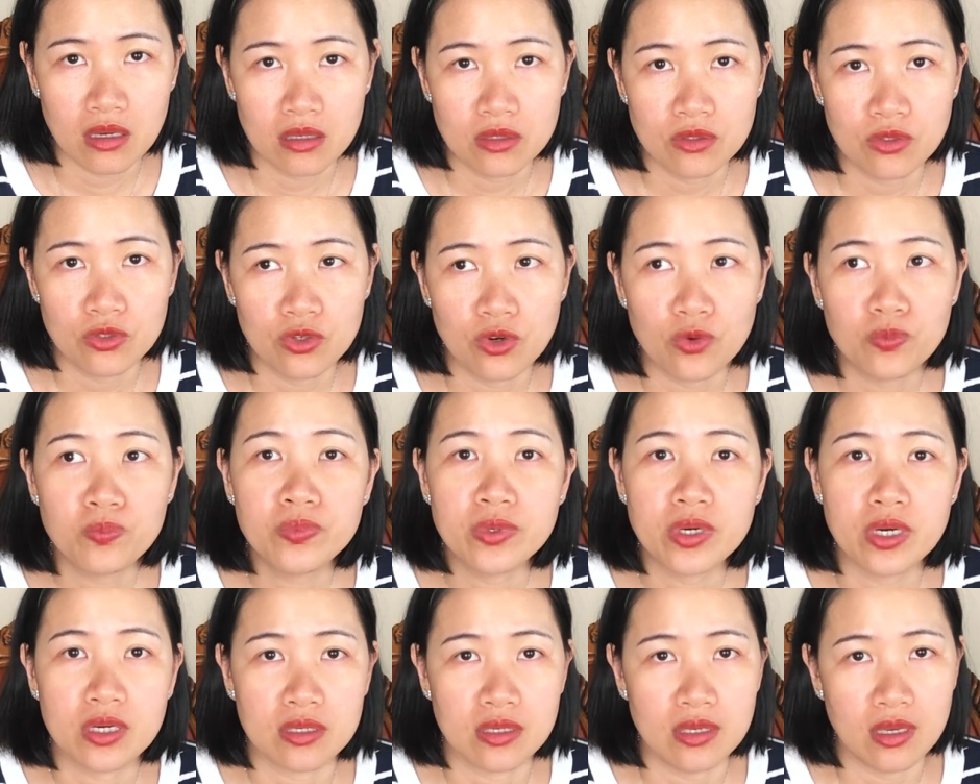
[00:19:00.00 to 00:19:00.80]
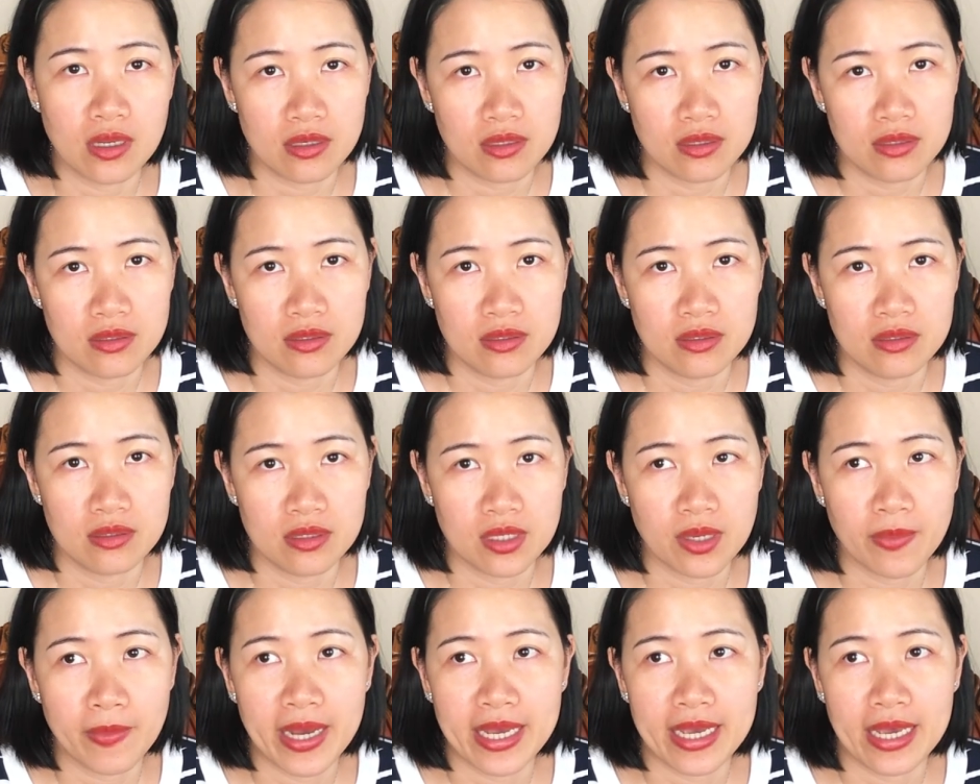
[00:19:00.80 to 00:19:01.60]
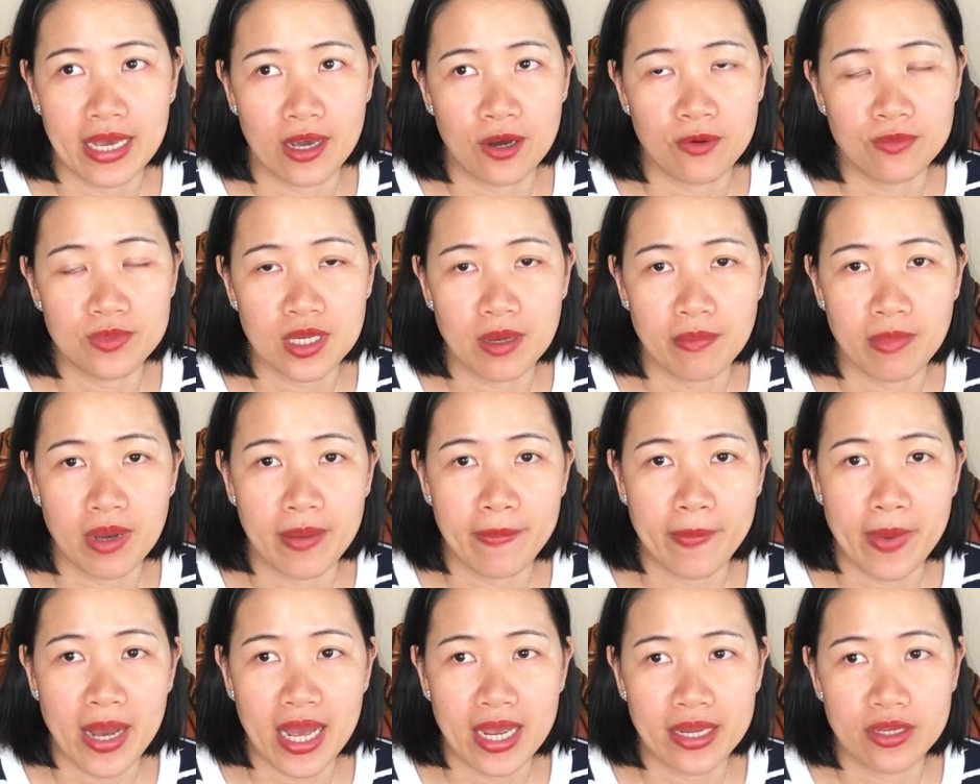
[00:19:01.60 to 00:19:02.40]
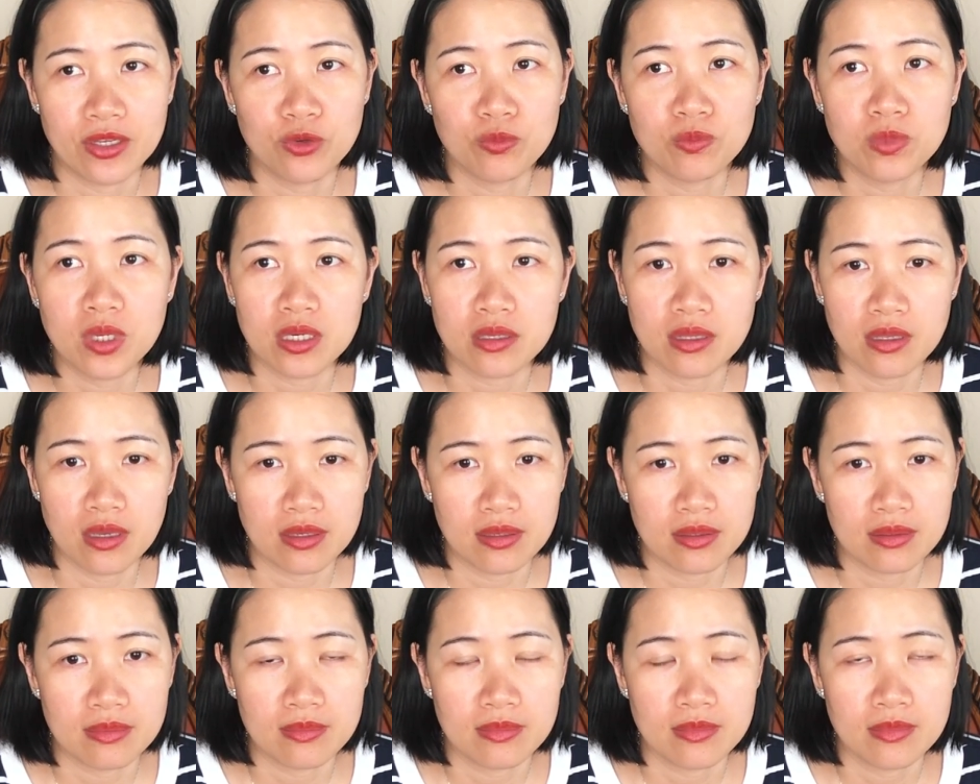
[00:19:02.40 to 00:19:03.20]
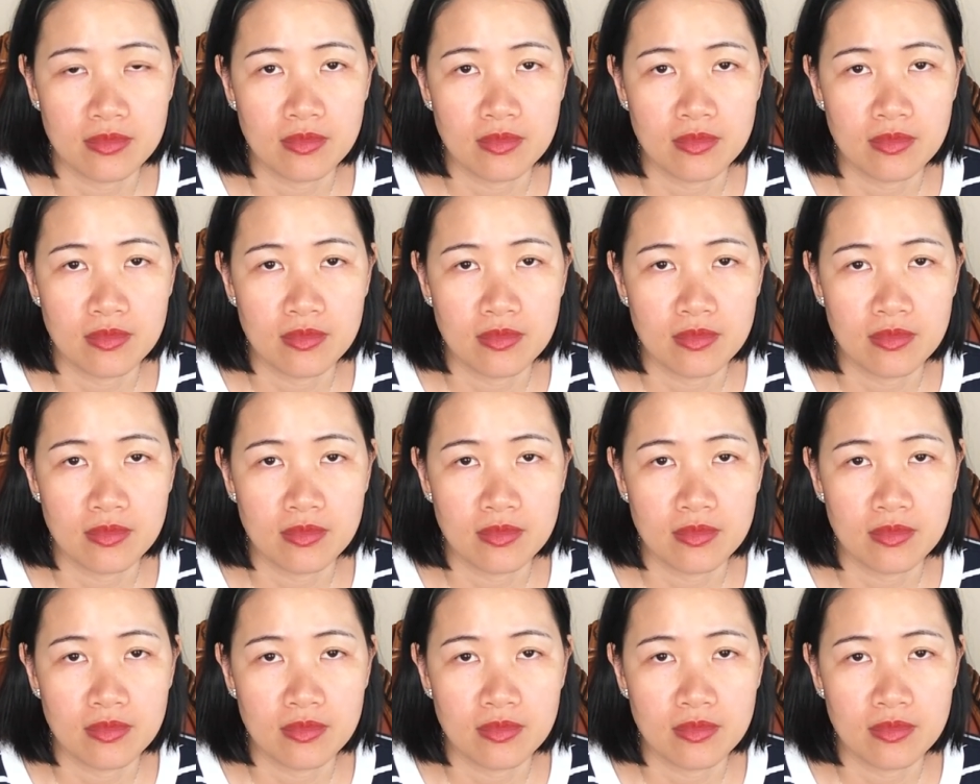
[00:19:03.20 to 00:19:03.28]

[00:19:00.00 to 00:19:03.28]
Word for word: đó trúng đợt dịch năm 2022 trúng đợt dịch